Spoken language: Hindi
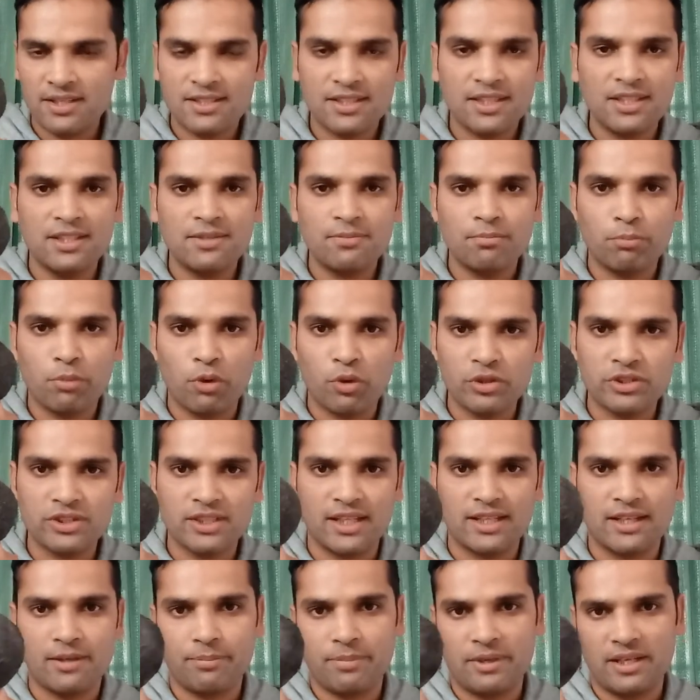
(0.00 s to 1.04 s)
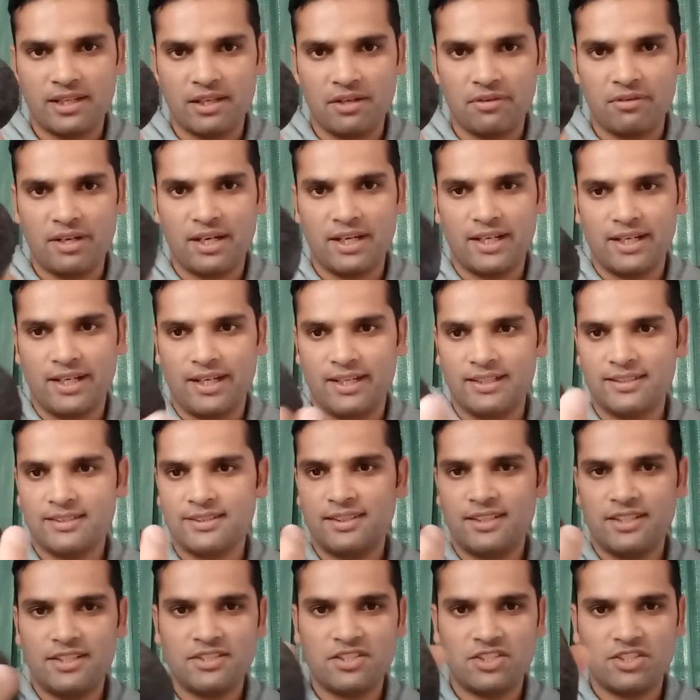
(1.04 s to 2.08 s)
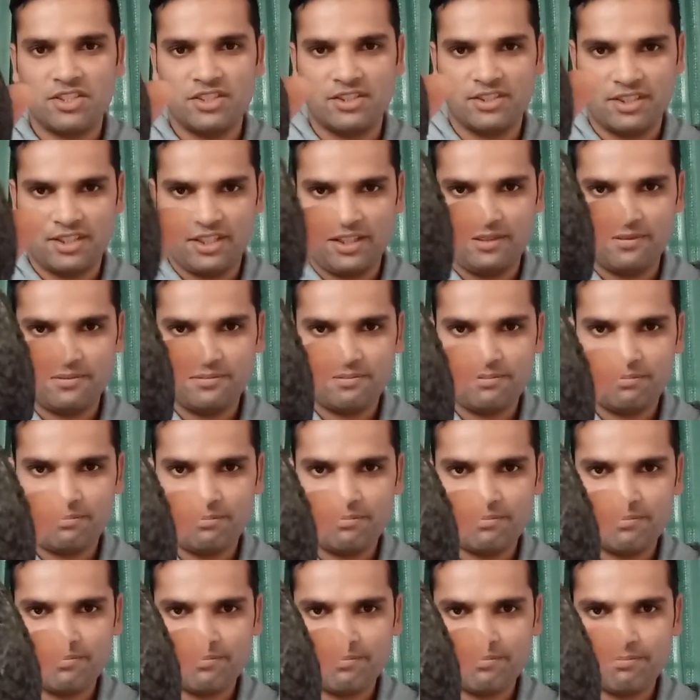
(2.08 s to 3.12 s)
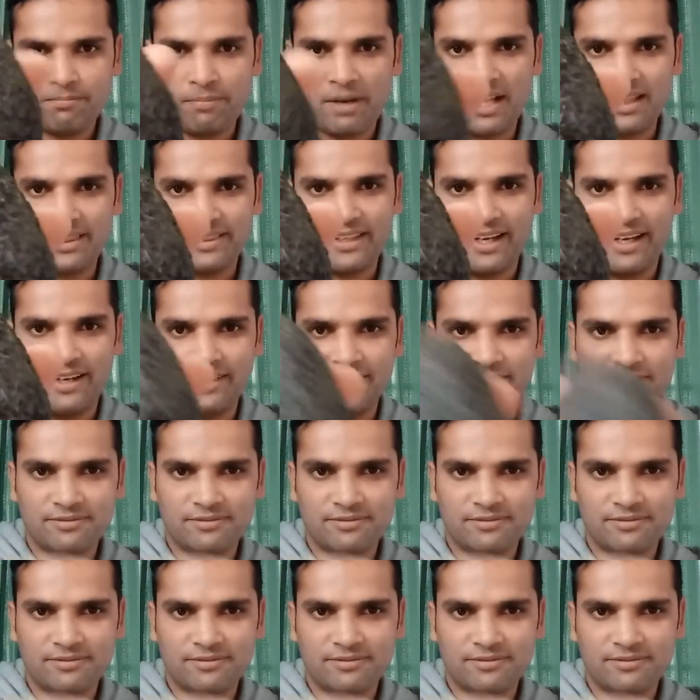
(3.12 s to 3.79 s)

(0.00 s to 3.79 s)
इसकी बहुत ज़्यादा पैदावार है इस चीज़ की पालता